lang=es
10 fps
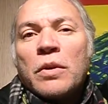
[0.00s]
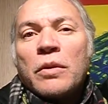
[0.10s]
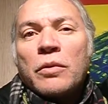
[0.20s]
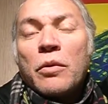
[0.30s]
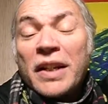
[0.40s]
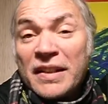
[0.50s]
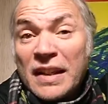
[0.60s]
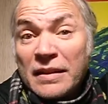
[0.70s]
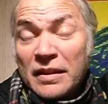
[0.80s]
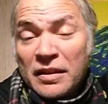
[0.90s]

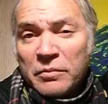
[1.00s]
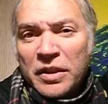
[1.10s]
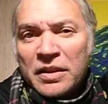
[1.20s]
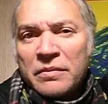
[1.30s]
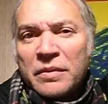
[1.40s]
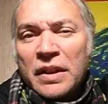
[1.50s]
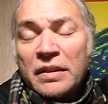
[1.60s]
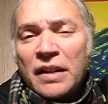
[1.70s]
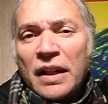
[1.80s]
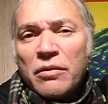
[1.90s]
congresantes pues, que
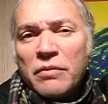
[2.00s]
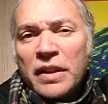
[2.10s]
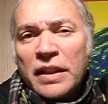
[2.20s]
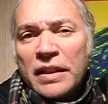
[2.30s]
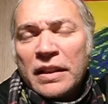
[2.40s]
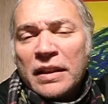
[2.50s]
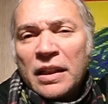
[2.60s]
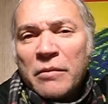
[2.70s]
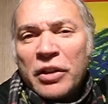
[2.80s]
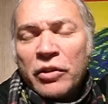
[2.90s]
entraron, que le quitan
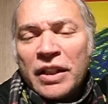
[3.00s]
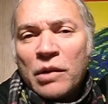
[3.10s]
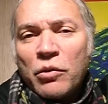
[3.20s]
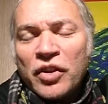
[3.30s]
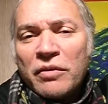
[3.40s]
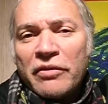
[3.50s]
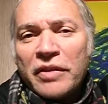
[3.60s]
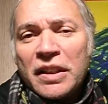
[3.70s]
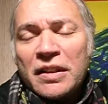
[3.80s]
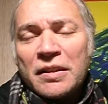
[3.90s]
la mayoría a Hugo Chávez
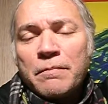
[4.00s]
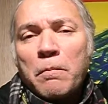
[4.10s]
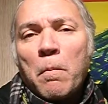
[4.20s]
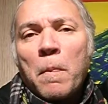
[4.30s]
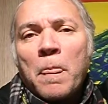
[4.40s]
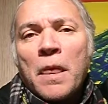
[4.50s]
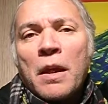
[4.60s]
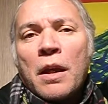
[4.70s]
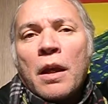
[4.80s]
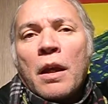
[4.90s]
Frías.
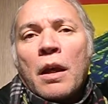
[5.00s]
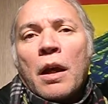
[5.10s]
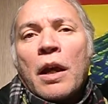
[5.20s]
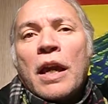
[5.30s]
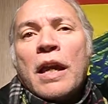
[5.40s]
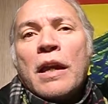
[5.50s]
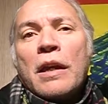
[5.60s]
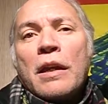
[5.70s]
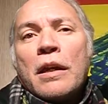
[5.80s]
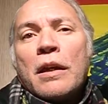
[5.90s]

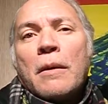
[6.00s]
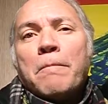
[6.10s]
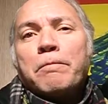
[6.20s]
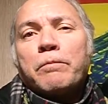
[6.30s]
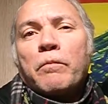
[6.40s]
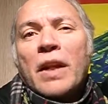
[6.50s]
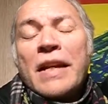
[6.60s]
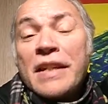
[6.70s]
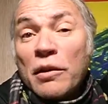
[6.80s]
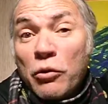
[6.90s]
Eh,
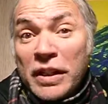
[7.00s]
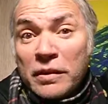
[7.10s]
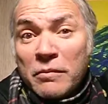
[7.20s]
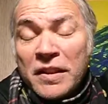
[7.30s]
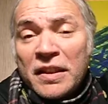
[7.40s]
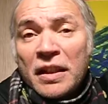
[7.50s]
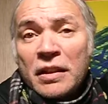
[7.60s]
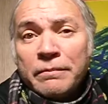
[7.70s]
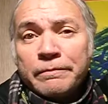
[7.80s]
añado a este mensaje